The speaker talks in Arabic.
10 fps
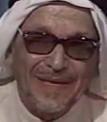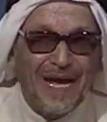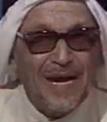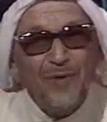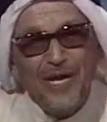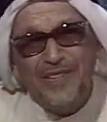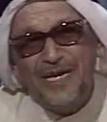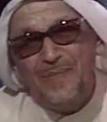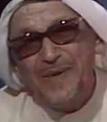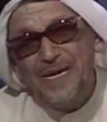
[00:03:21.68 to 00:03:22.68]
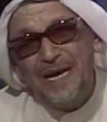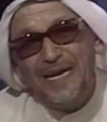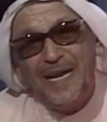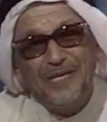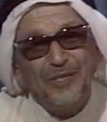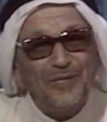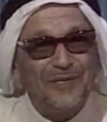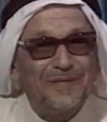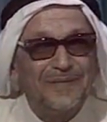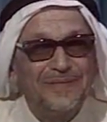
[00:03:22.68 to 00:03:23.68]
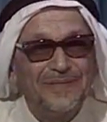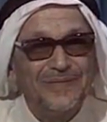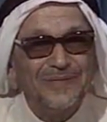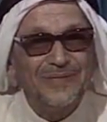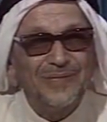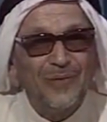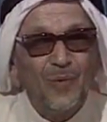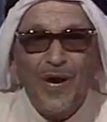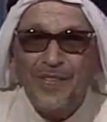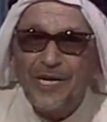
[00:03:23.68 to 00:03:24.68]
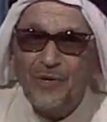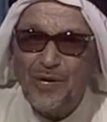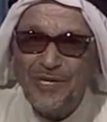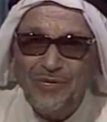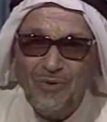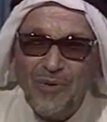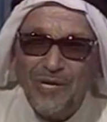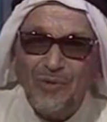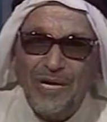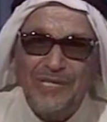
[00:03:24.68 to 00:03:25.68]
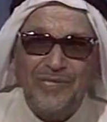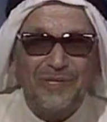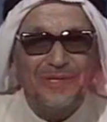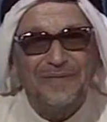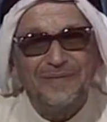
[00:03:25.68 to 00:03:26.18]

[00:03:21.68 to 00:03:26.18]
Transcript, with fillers: المؤذن أمين على العصر وأضيق وقت هو وقت العصر